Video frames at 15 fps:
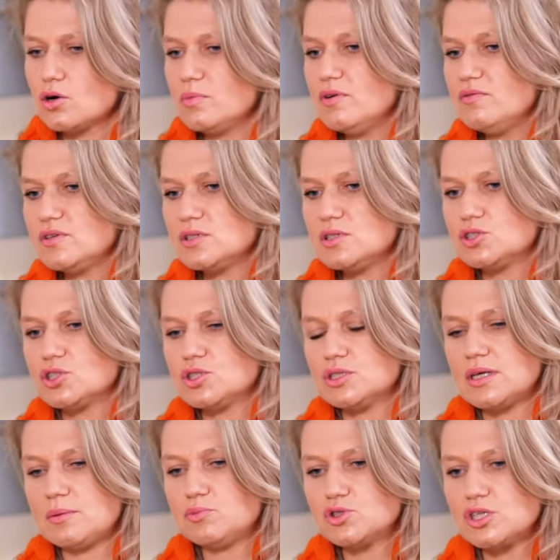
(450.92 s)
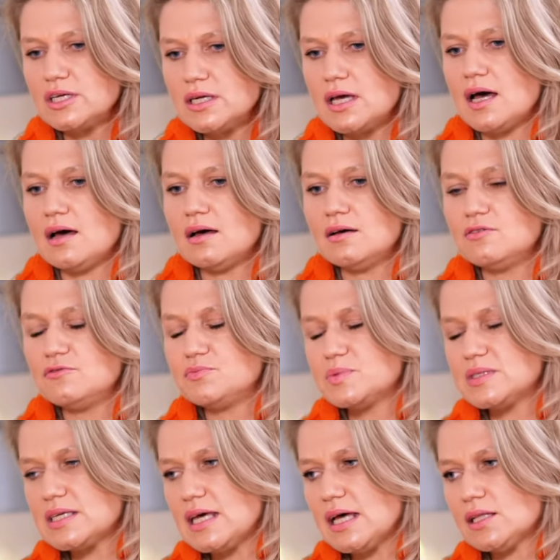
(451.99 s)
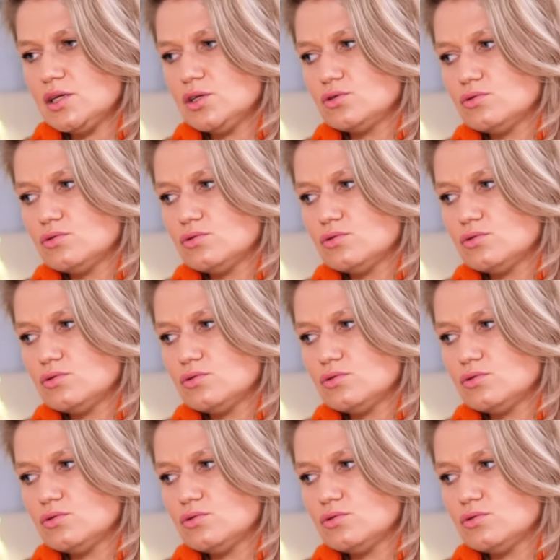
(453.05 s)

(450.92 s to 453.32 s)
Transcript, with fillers: chorobowe czy zaburzenia w psychiatrii,